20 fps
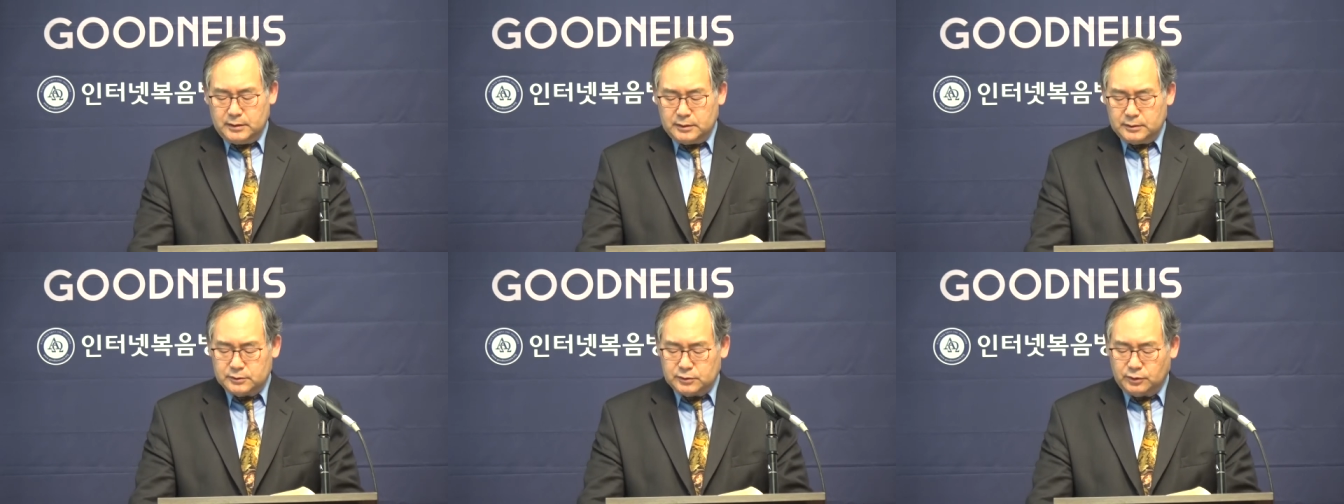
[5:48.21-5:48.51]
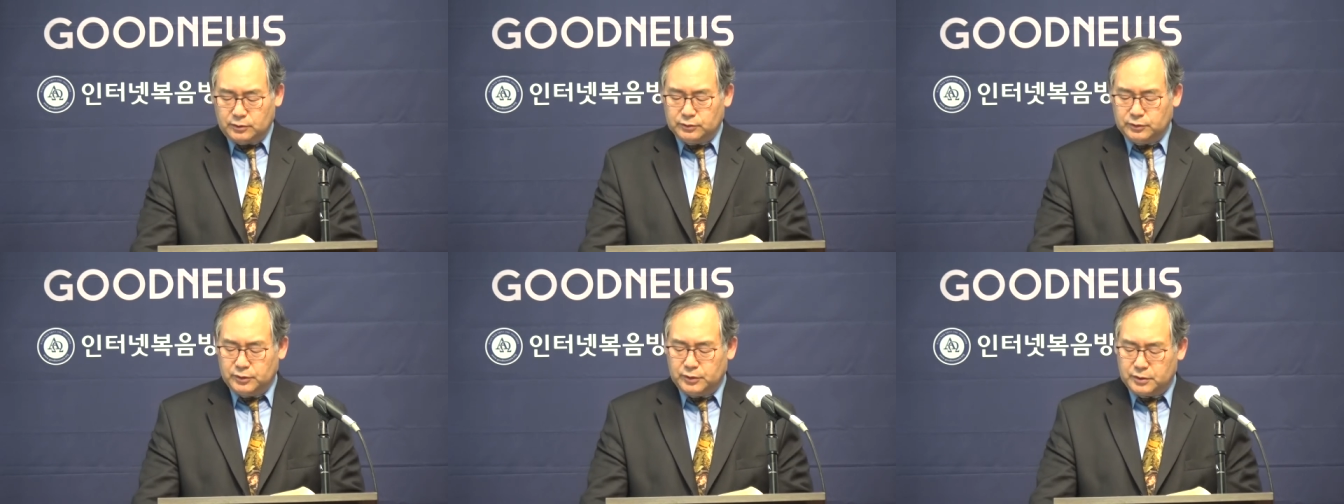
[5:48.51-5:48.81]

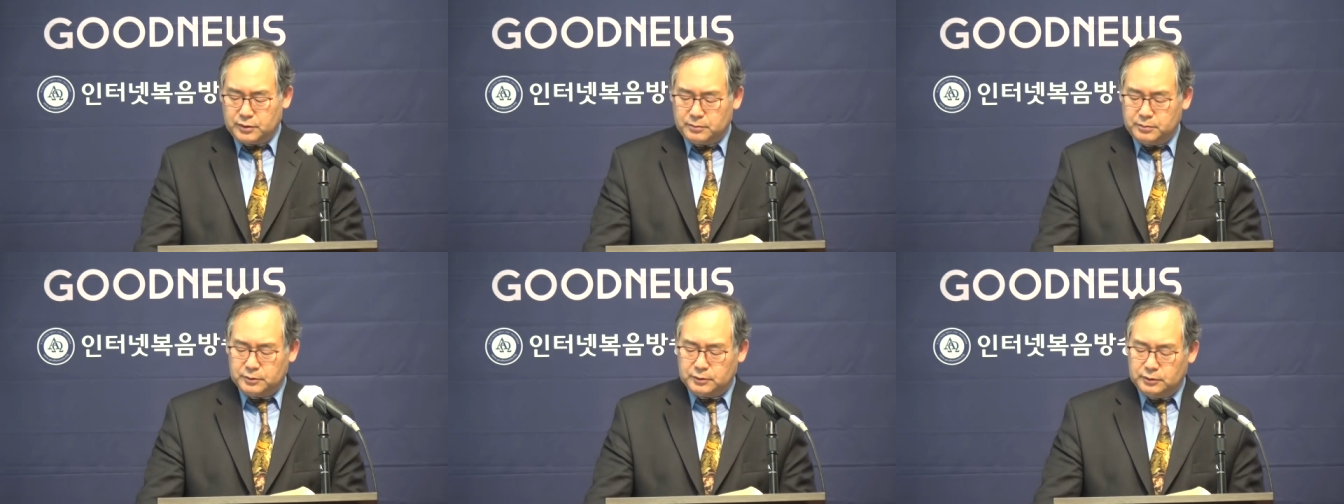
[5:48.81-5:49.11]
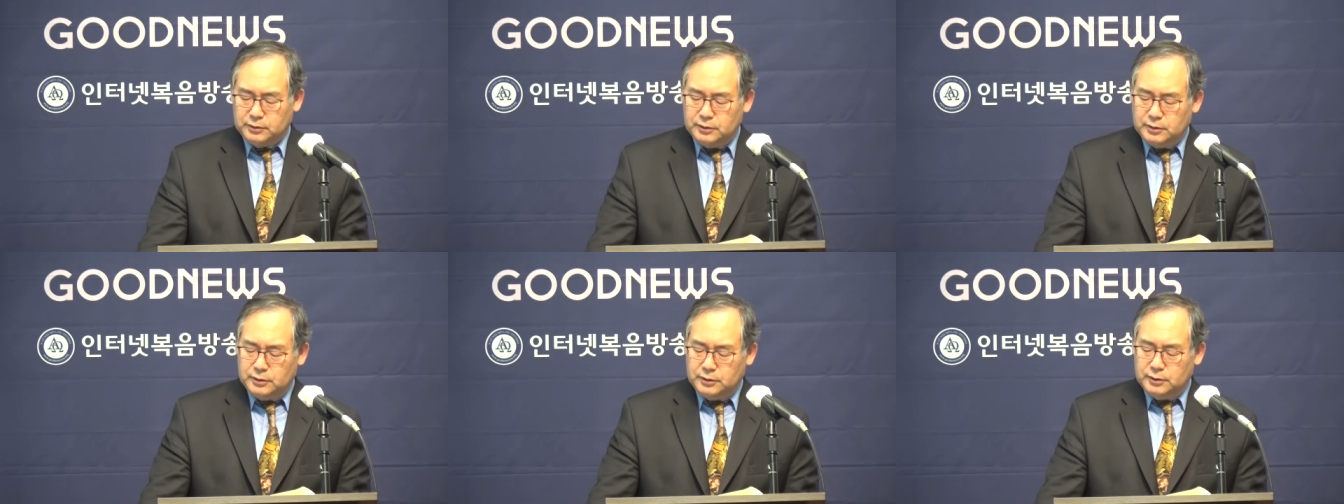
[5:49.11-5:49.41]
성도
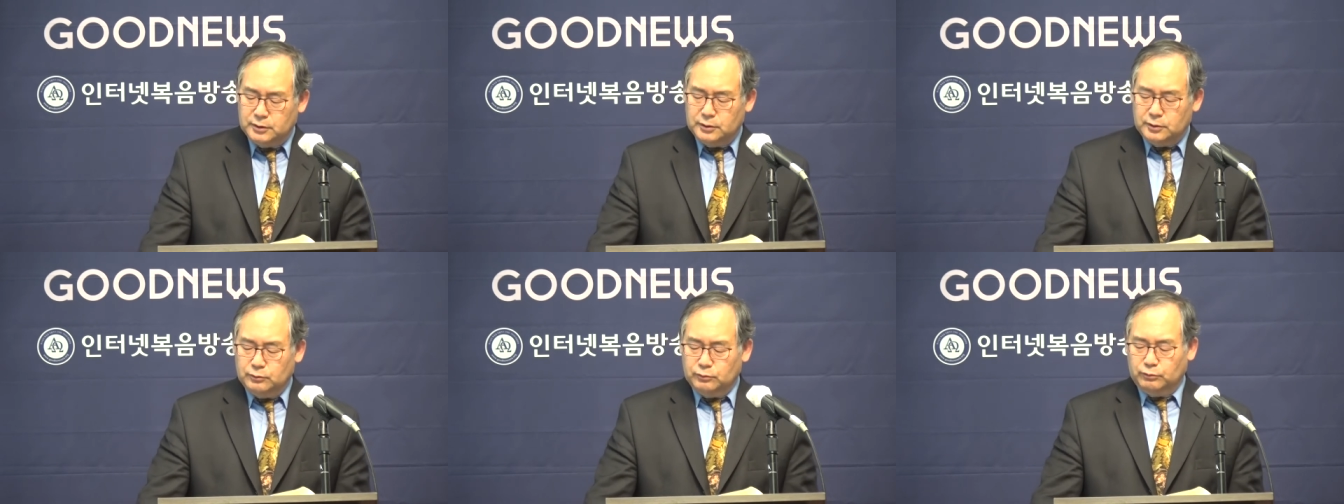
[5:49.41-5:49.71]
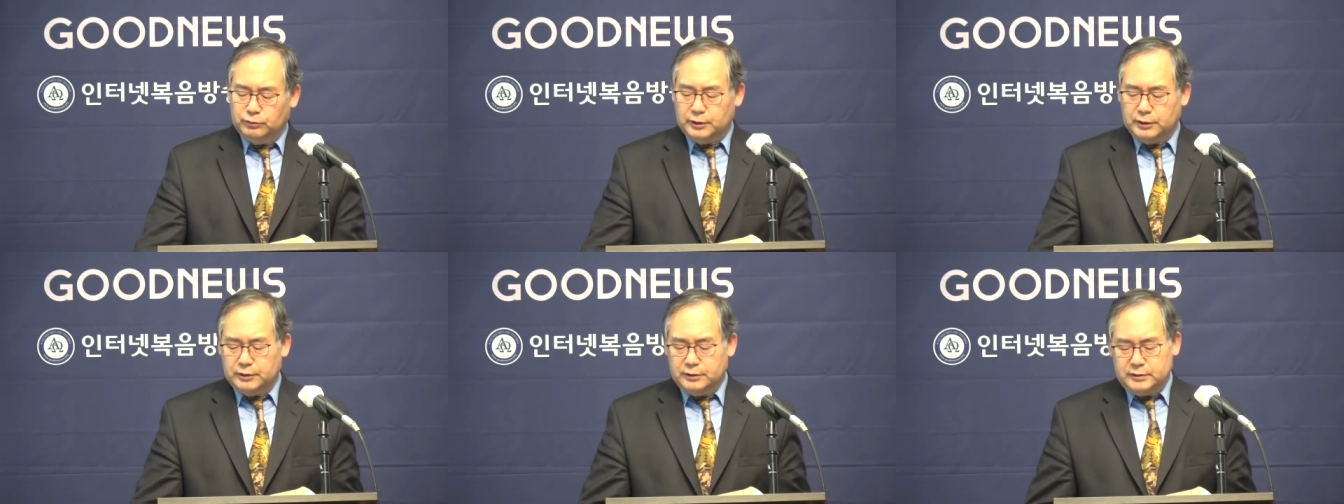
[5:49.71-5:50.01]
여러분,
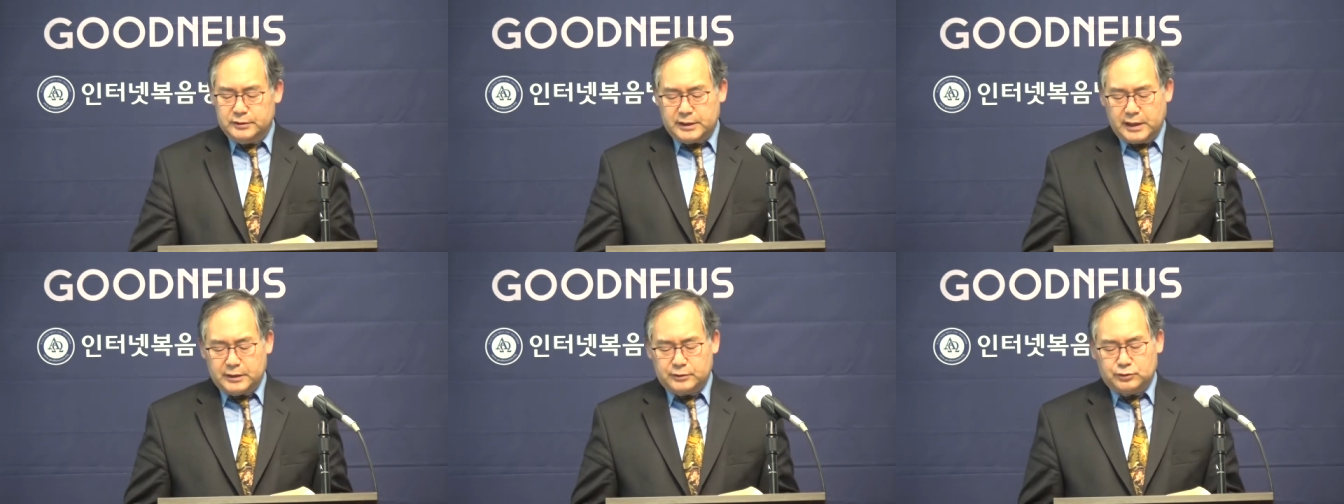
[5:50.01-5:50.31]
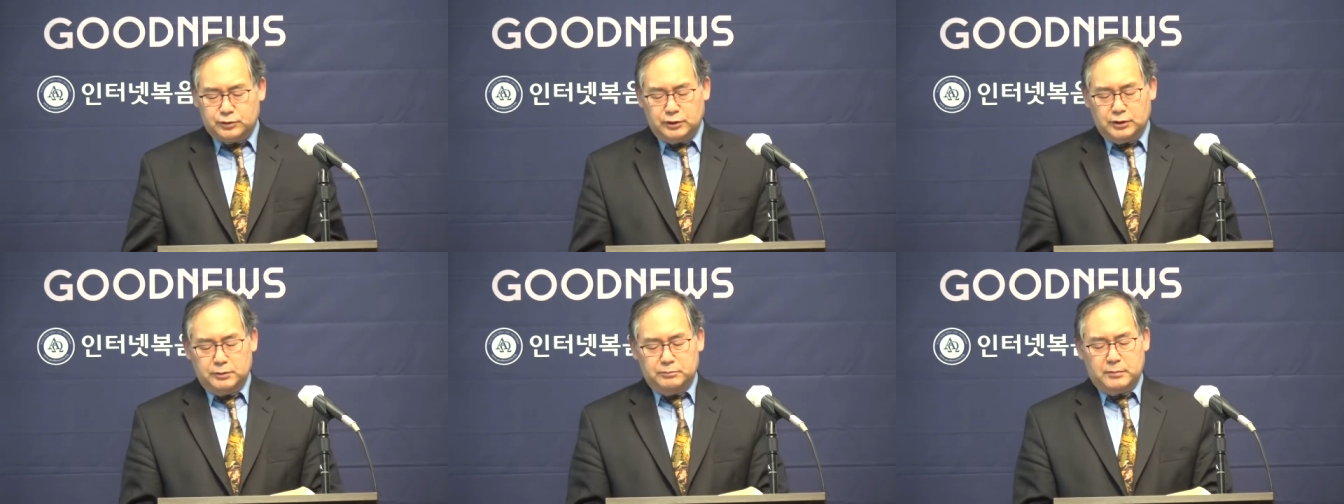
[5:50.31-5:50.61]
우리는
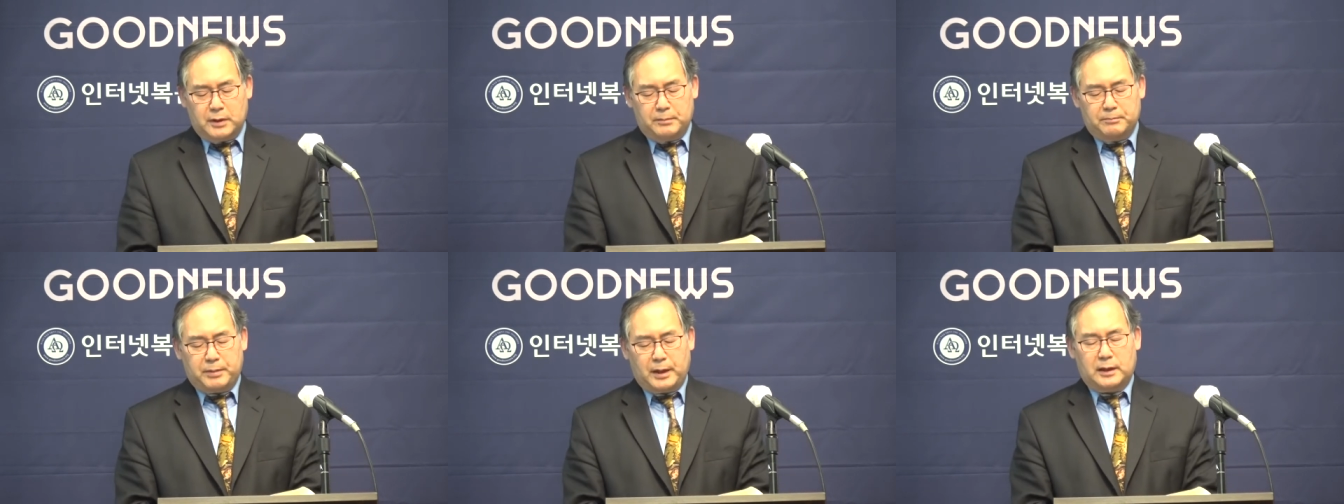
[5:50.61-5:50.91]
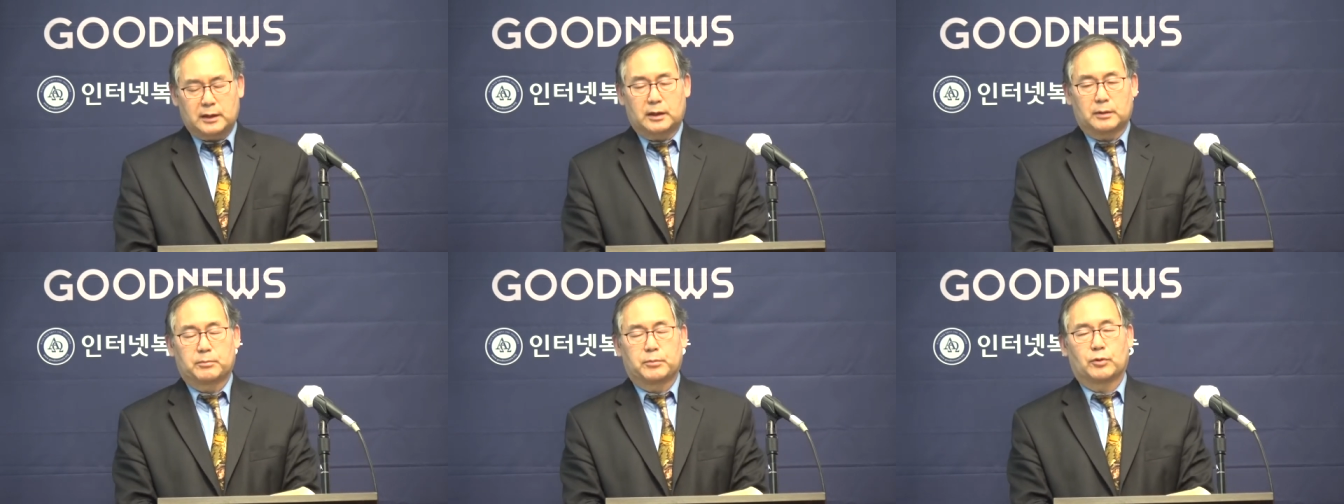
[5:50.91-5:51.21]
예수님만
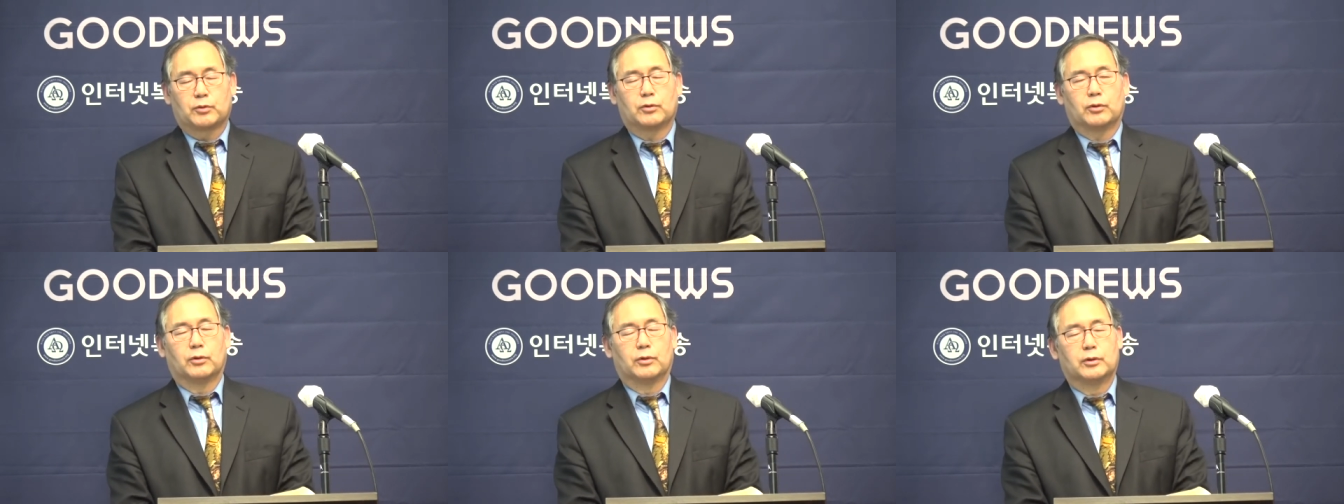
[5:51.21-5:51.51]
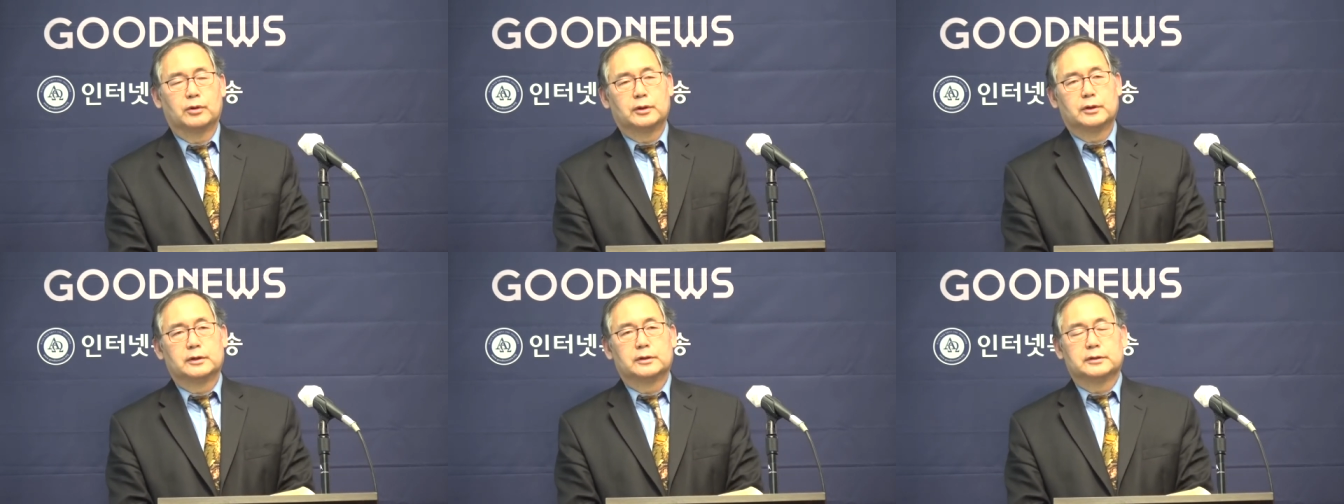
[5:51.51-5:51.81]
바라보고